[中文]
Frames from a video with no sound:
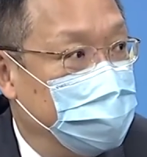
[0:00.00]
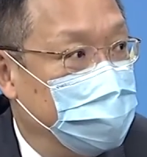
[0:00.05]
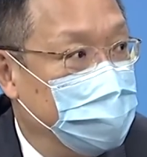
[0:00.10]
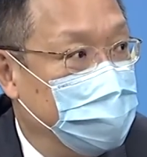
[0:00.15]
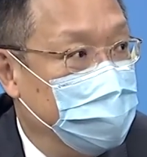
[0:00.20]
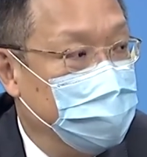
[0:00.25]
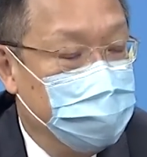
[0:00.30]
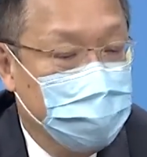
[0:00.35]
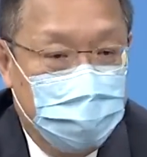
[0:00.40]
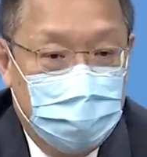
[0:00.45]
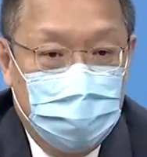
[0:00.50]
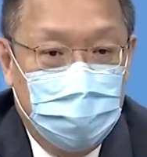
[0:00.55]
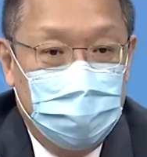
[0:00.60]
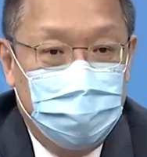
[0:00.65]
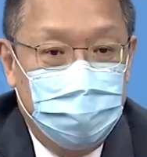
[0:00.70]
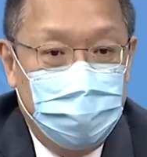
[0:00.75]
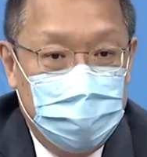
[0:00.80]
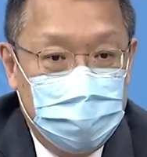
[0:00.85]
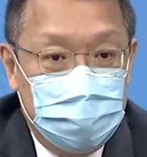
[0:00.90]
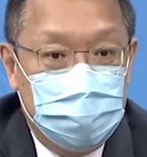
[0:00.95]
嗯，美国
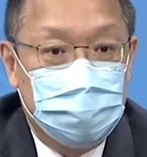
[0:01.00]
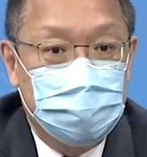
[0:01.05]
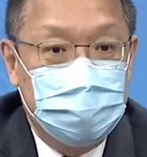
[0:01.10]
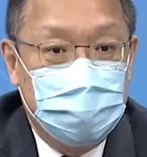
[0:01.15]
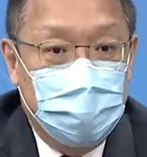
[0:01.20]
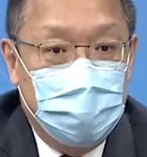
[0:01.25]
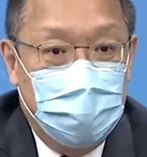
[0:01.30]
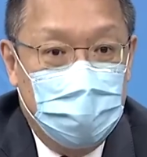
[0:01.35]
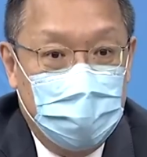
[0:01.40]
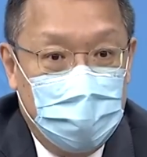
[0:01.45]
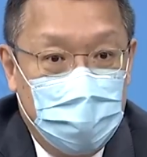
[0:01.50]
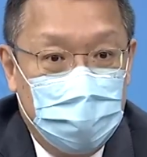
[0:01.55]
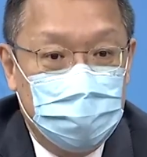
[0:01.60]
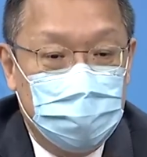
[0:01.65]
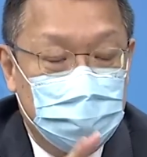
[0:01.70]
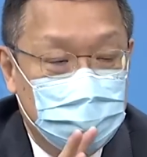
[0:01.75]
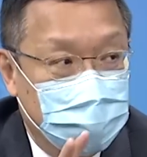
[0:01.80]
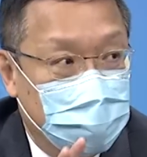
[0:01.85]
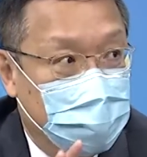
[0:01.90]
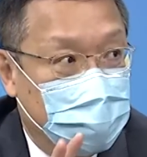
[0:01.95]
必须要告
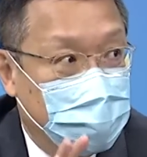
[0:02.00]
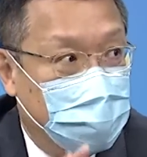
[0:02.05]
诉他